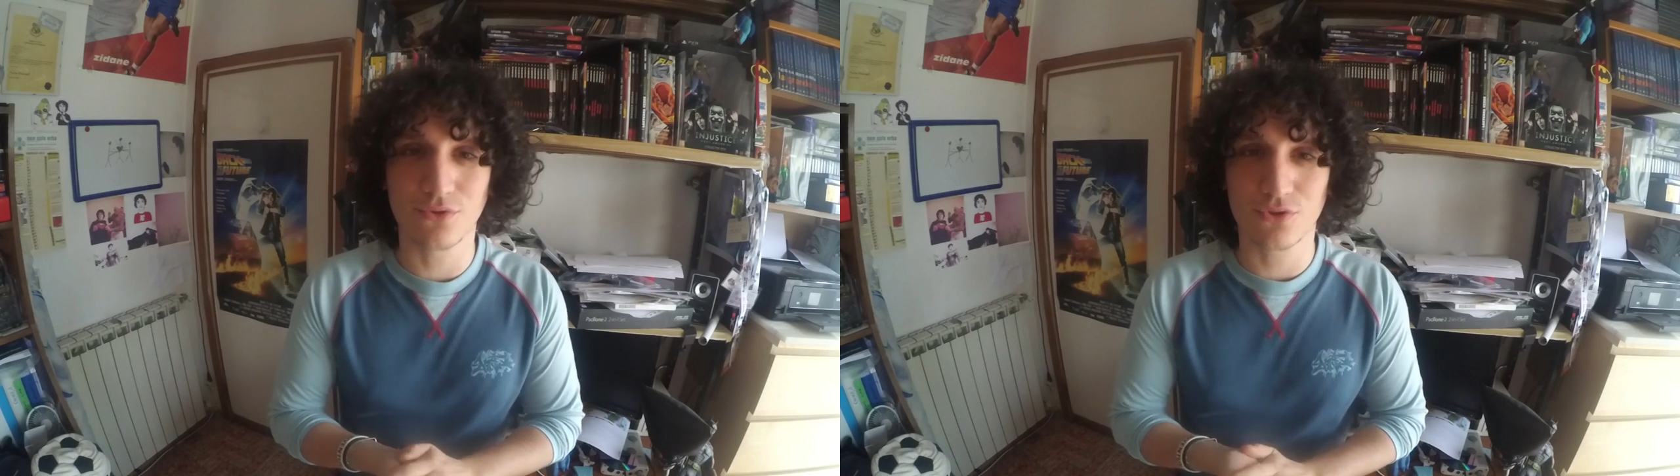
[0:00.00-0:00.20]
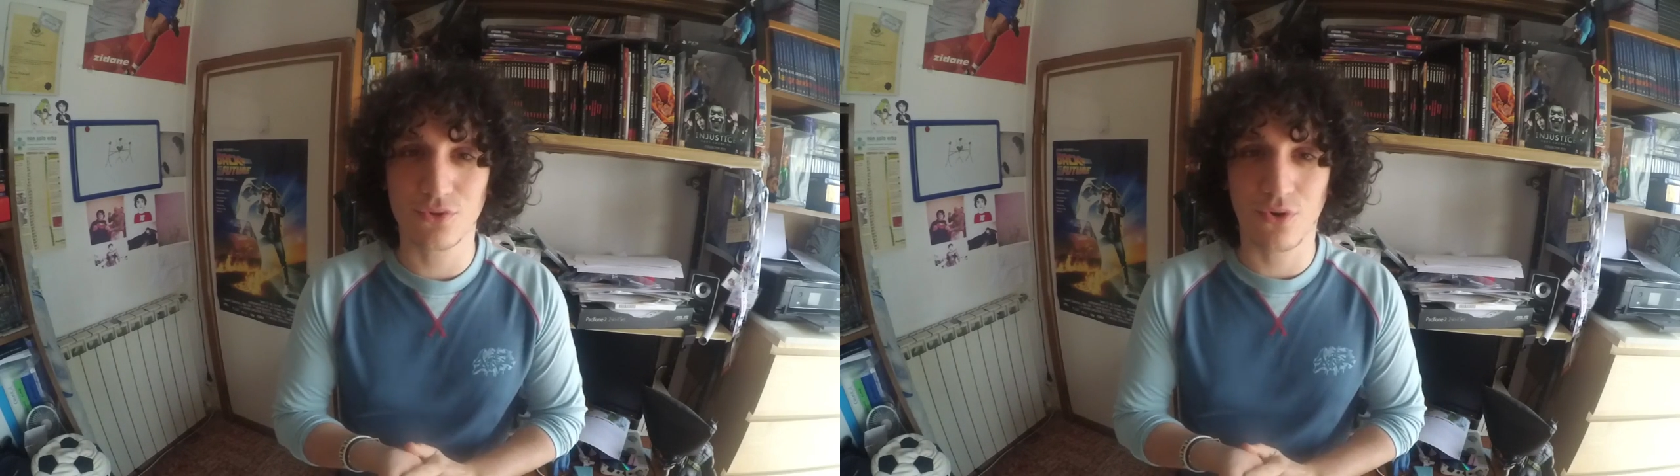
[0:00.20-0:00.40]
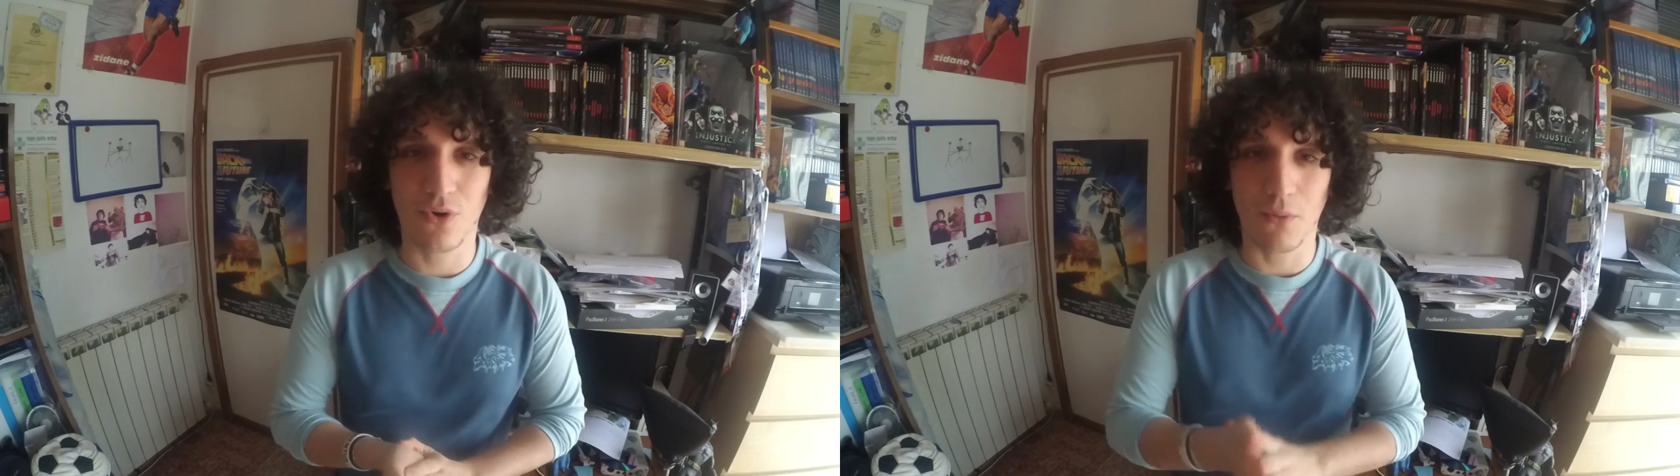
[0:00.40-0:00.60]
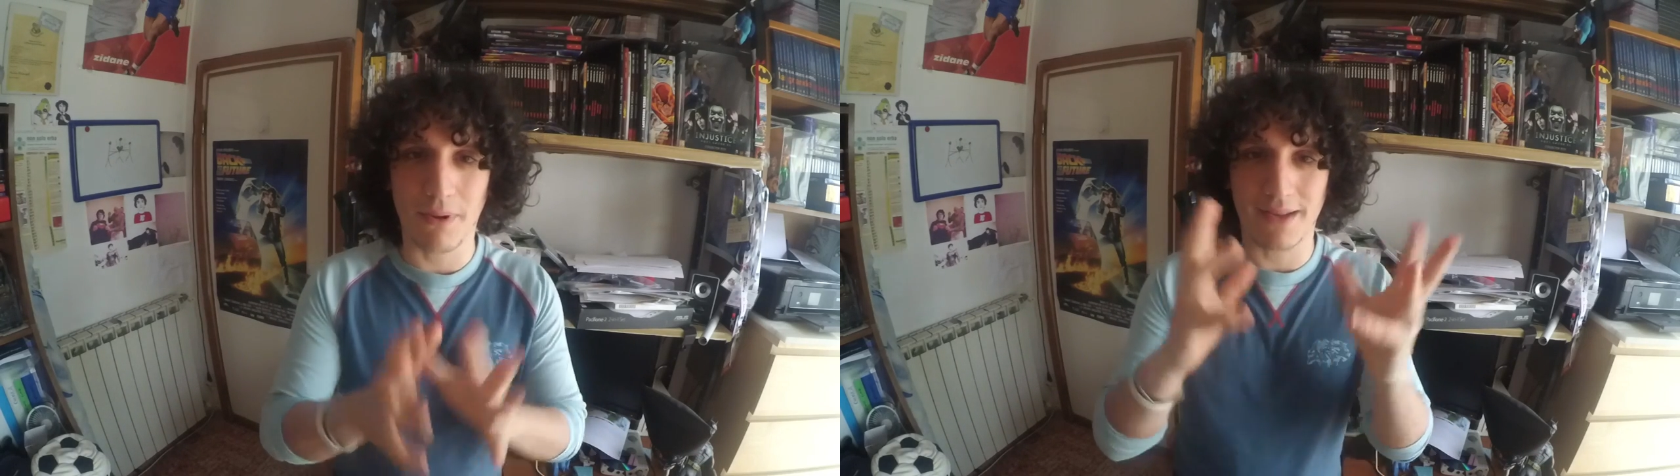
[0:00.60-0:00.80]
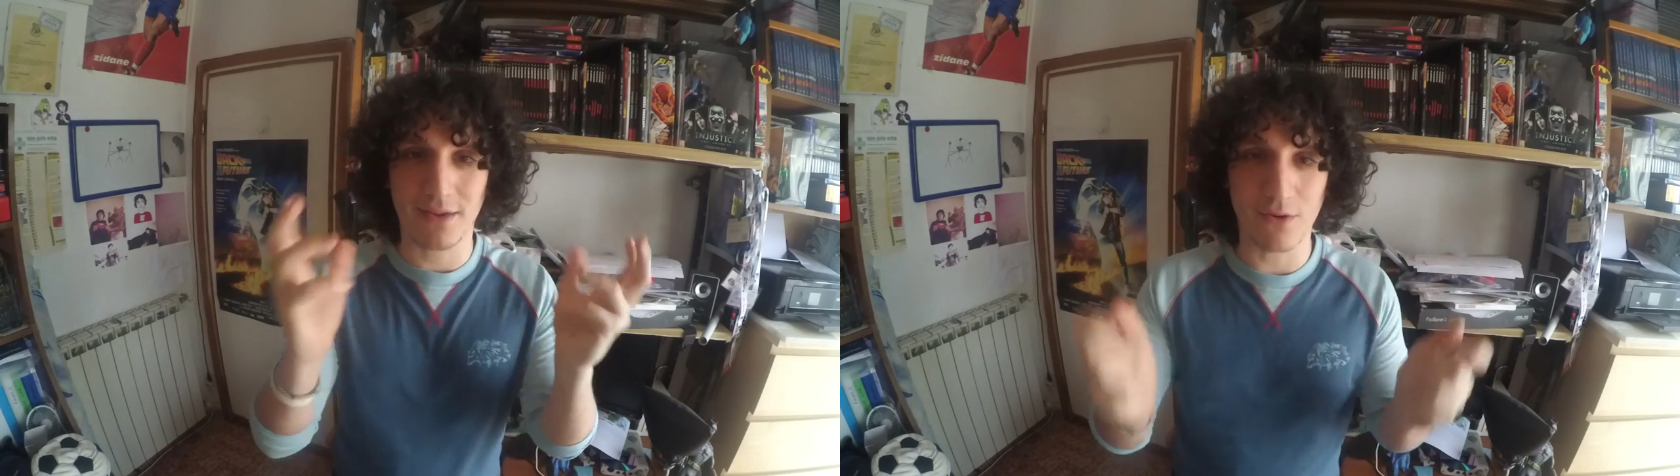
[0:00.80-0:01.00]
sono
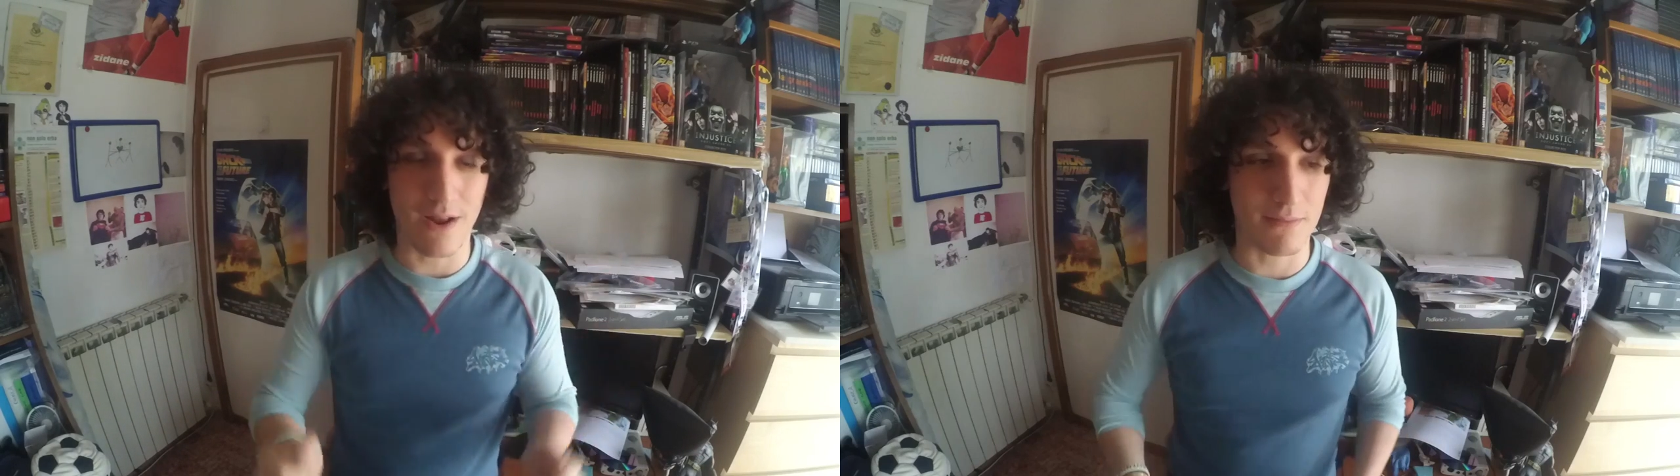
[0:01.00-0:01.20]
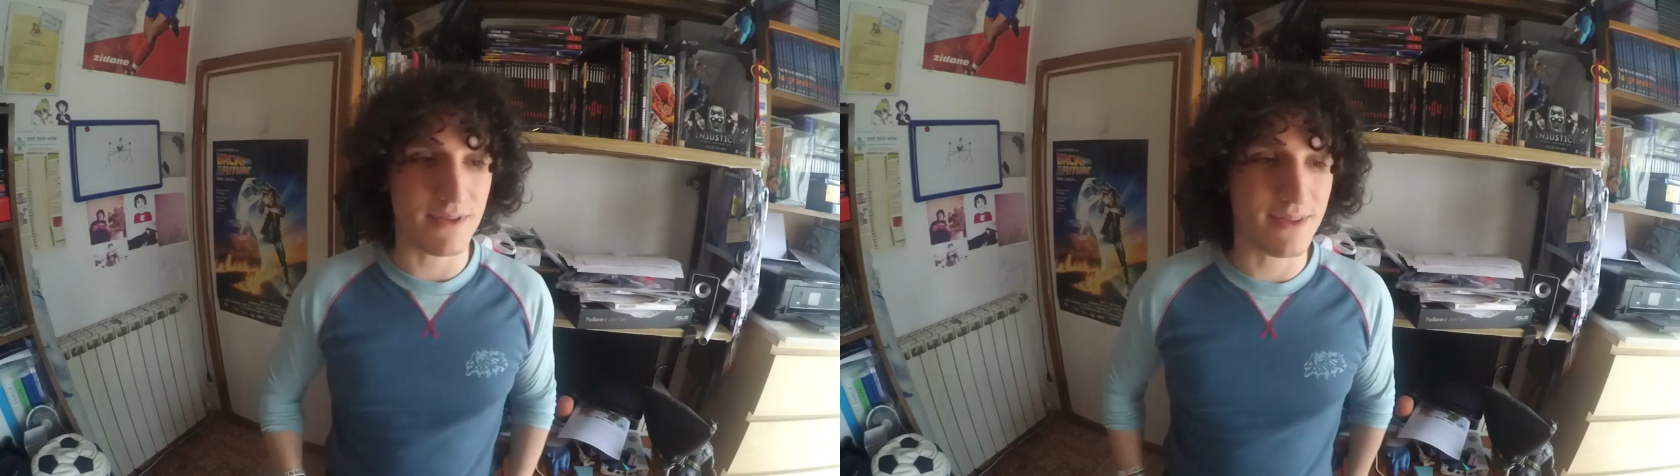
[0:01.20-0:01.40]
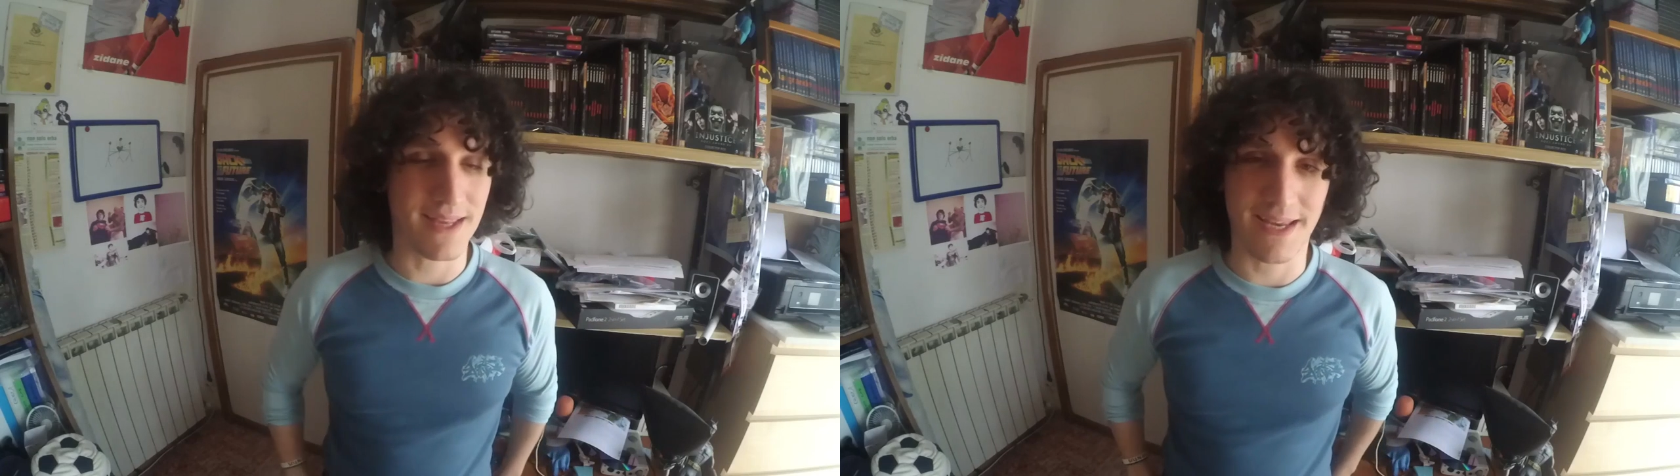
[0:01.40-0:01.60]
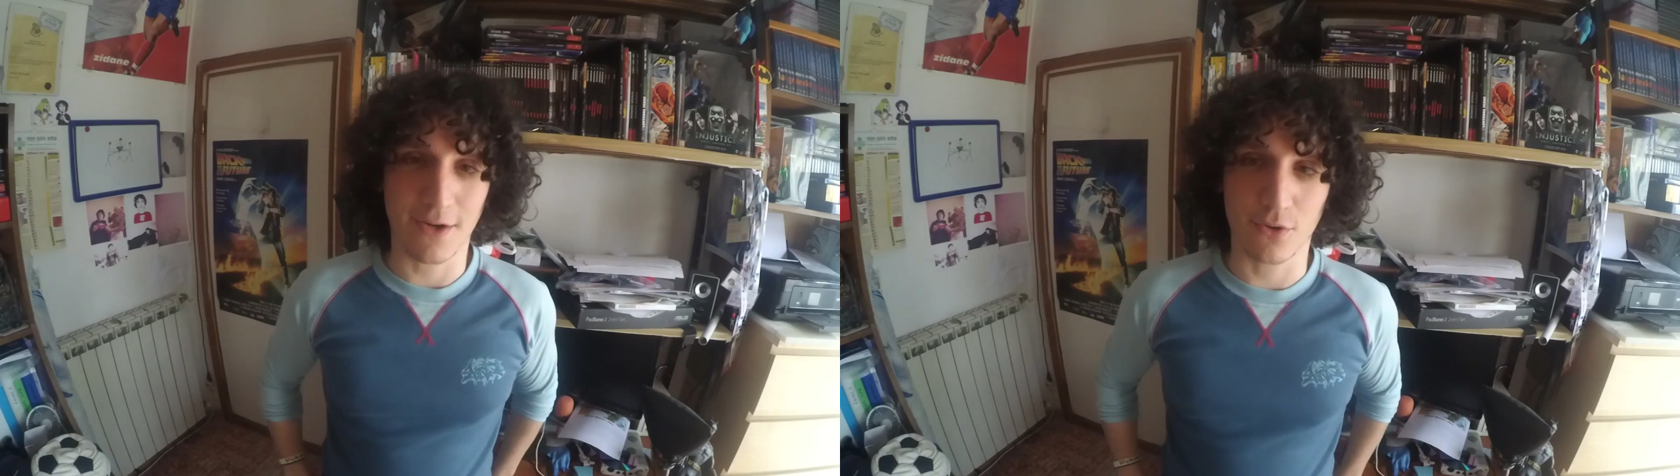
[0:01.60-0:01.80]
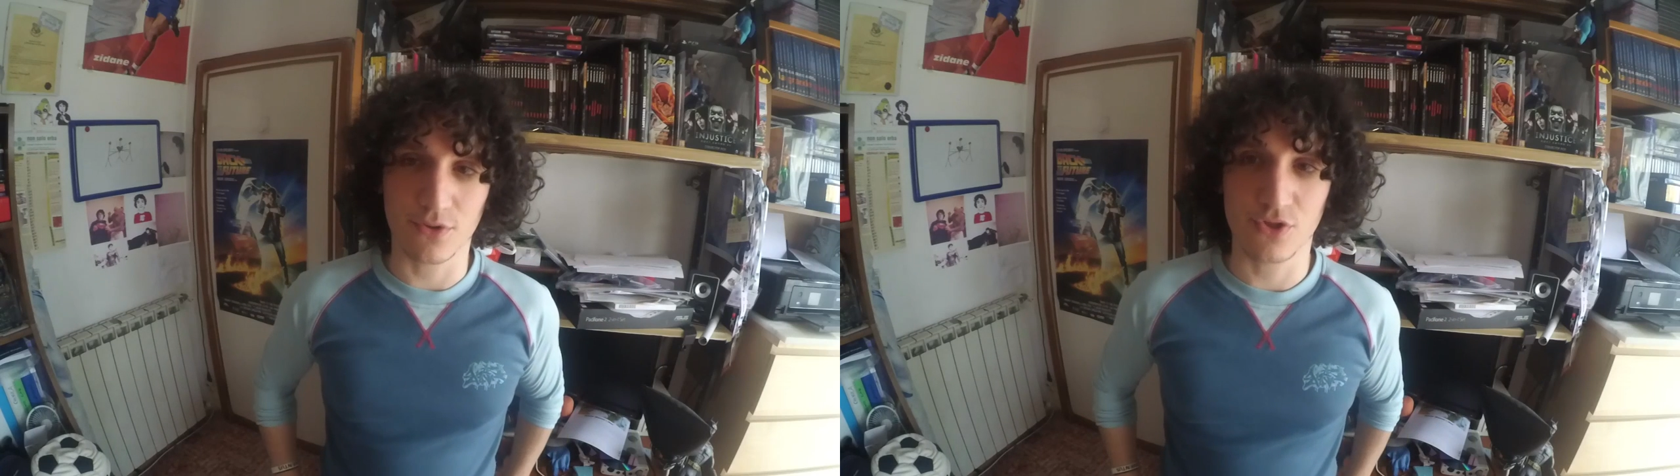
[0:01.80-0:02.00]
particolarmente
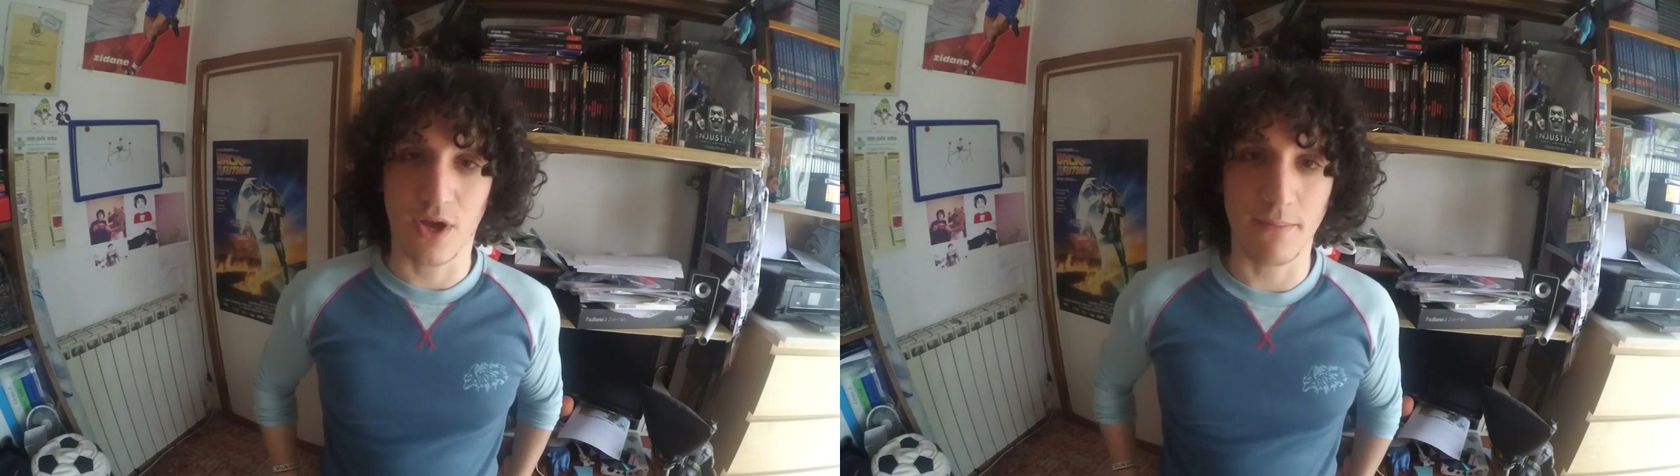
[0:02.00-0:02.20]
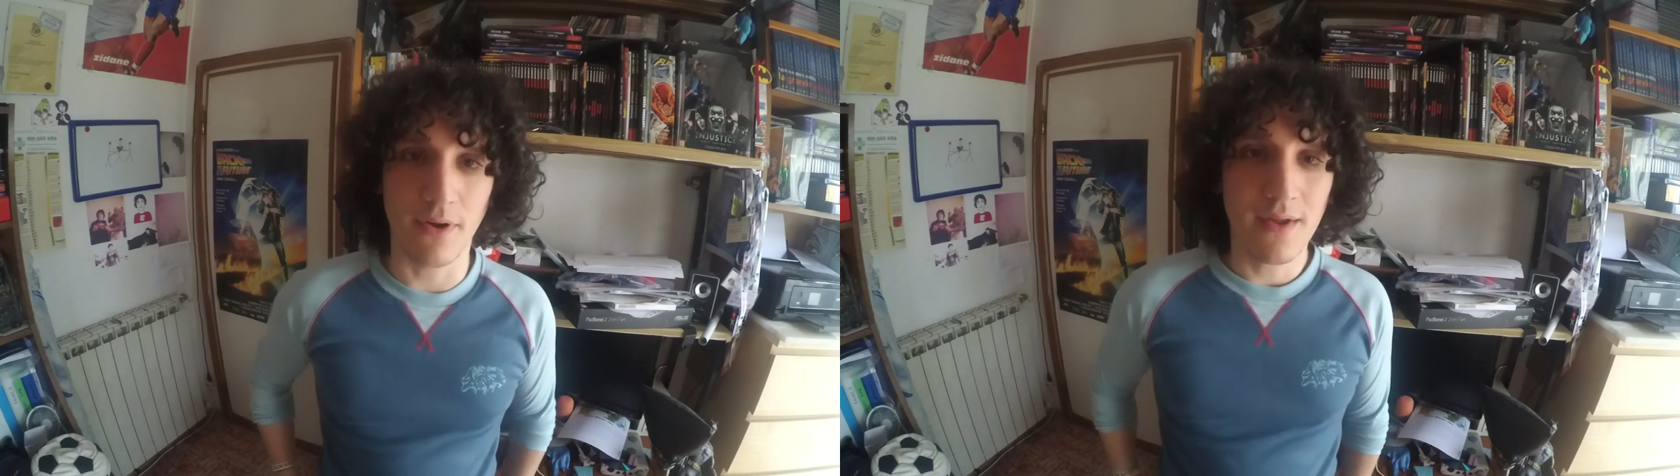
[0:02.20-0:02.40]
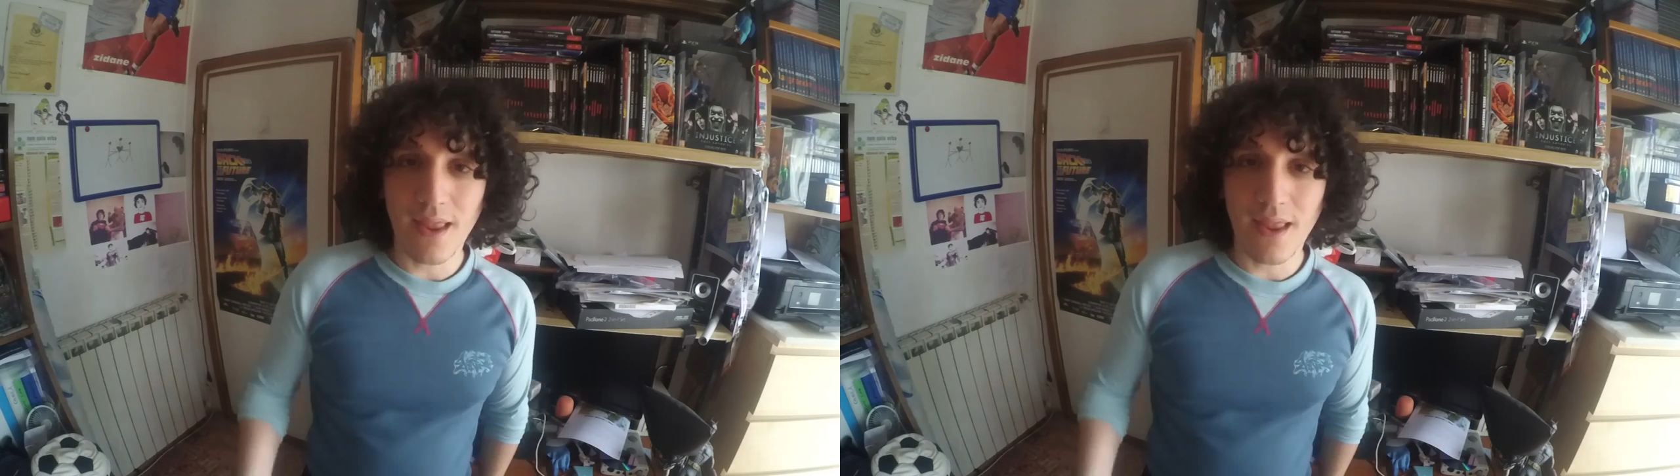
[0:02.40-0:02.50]
ricco, diciamo.